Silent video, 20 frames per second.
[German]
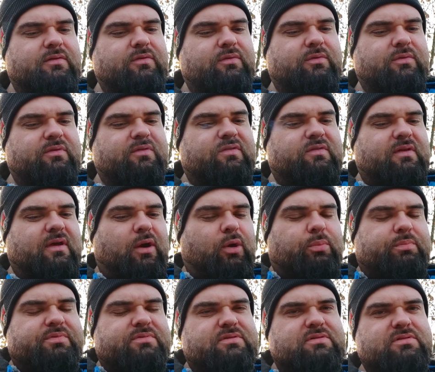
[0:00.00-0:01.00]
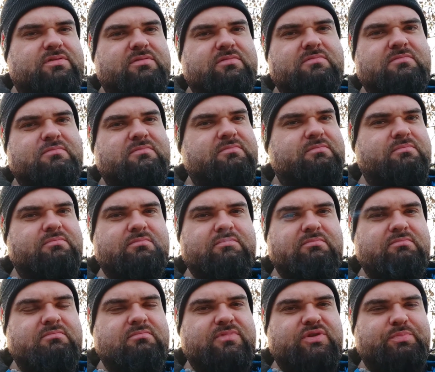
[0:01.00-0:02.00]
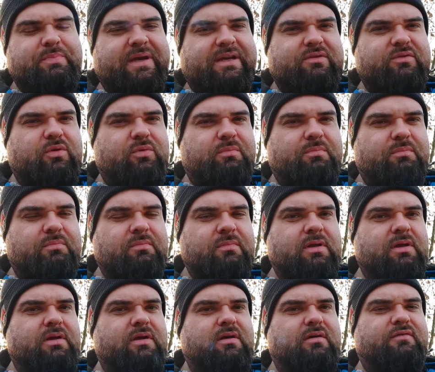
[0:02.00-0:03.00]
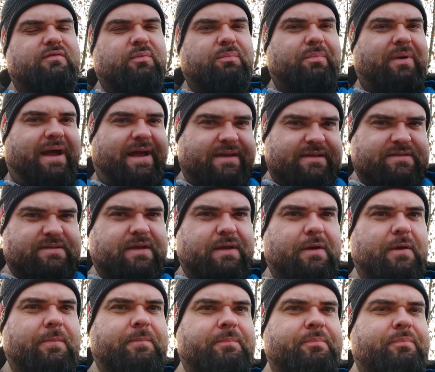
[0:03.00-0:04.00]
so das Hauptspektrum vom Preis her.